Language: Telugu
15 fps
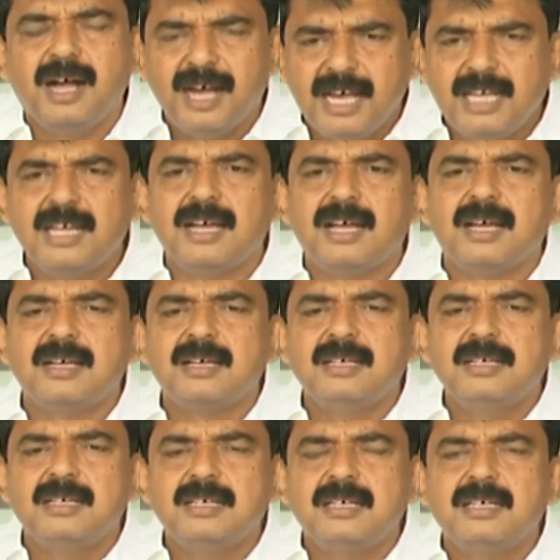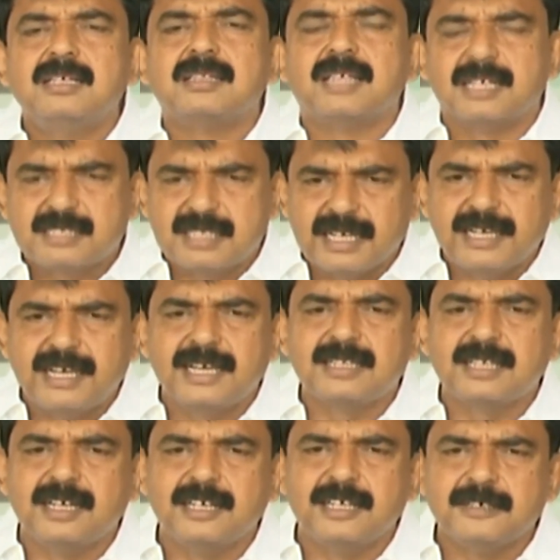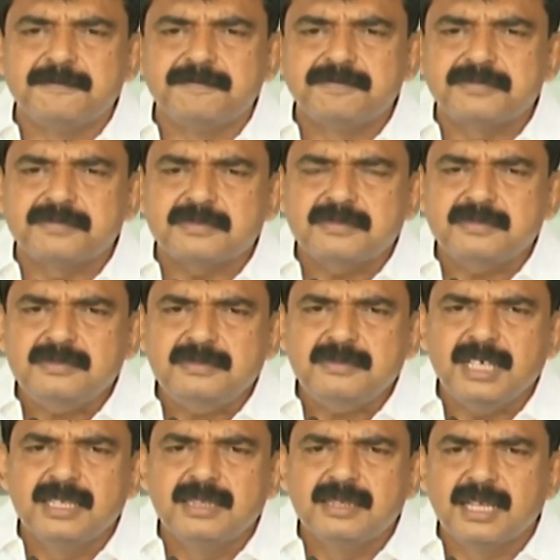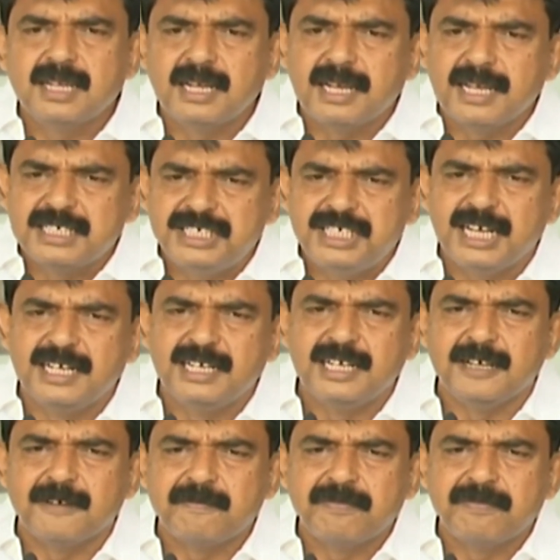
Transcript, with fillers: ఆయన తన సంకేతాన్ని తన లక్ష్యాన్ని